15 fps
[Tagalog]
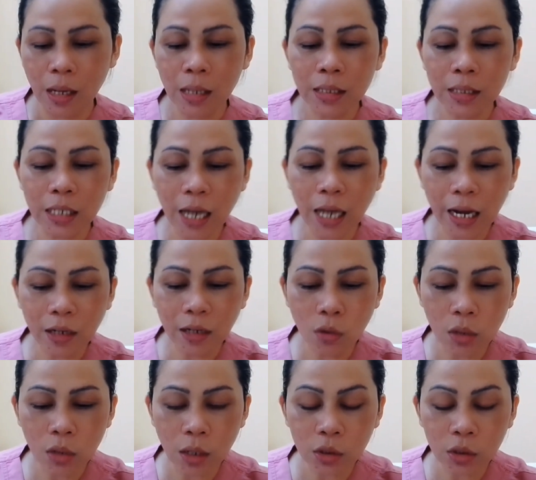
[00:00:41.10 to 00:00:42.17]
Si
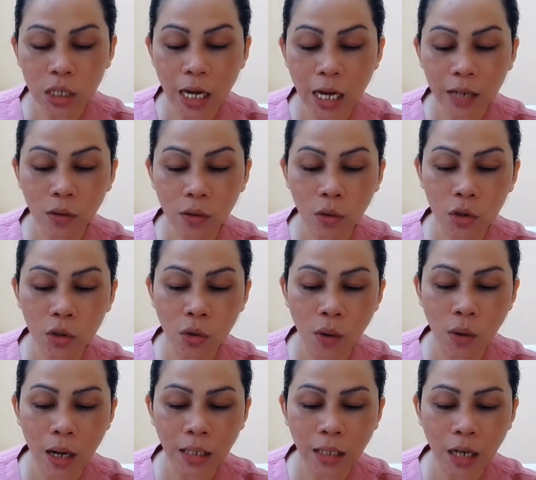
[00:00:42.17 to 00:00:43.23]
idol, oh, si idol nyo
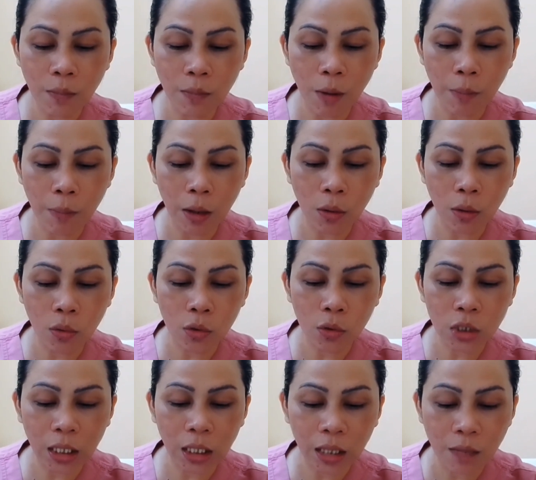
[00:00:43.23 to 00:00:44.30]
ang nagpapagulo
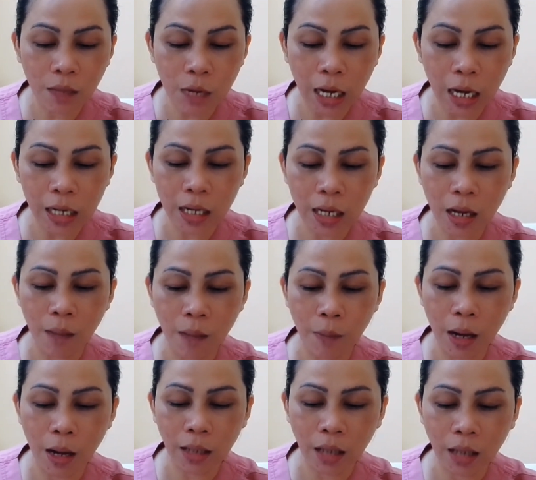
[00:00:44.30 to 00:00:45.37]
sa Team Kalingap
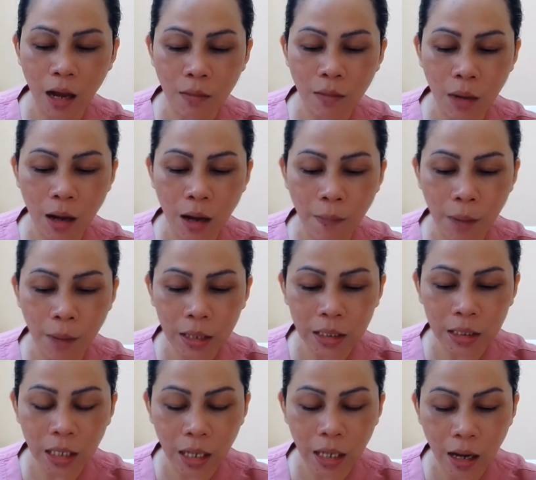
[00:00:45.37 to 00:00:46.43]
at ang mga
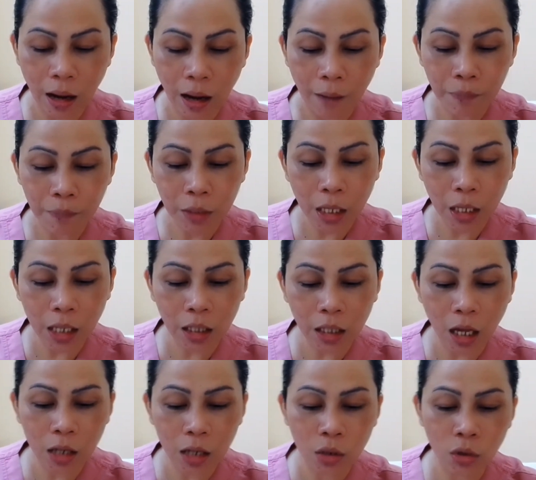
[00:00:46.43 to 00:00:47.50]
fans niya
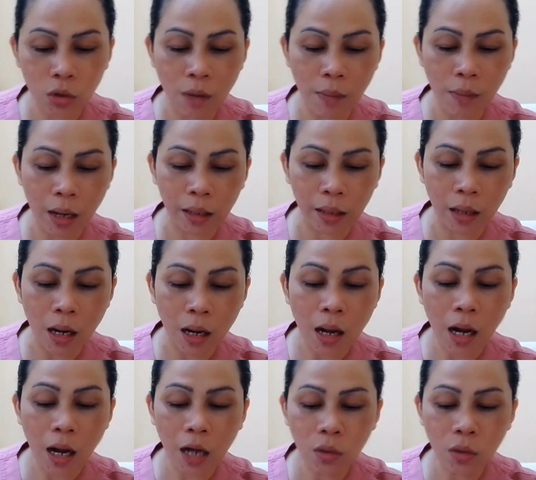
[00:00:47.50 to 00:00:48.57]
Kita nyo naman
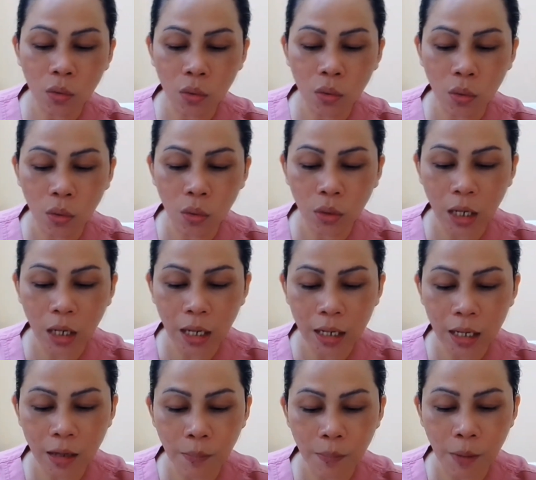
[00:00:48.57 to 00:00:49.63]
anong gulo dala
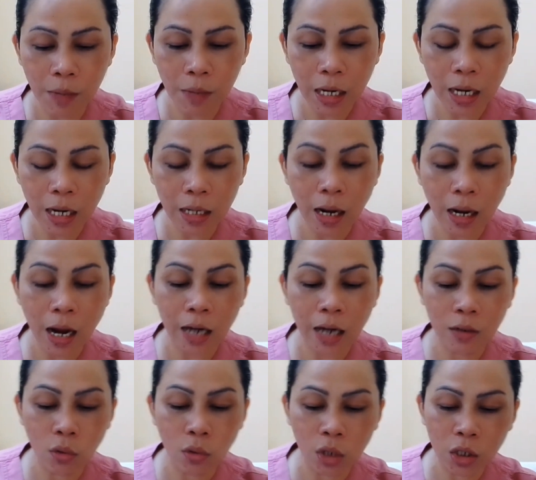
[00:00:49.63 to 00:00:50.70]
ng pamilya ng
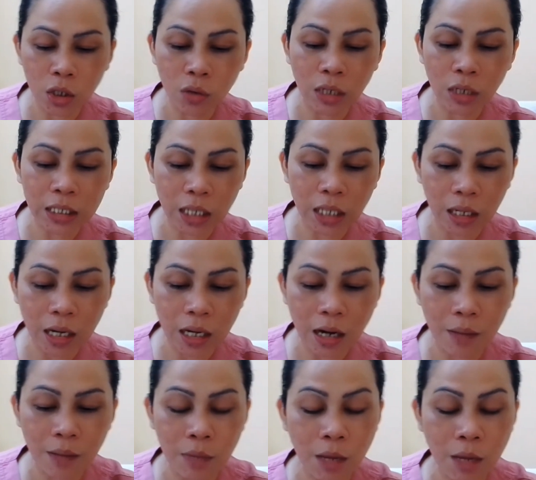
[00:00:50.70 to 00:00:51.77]
idol ninyo na
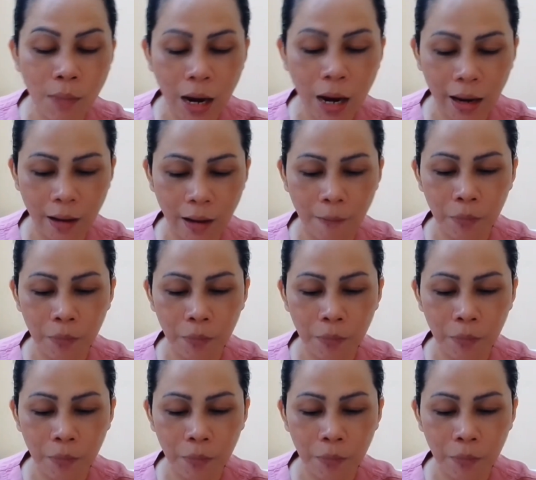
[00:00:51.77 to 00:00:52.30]
Serena Mimay.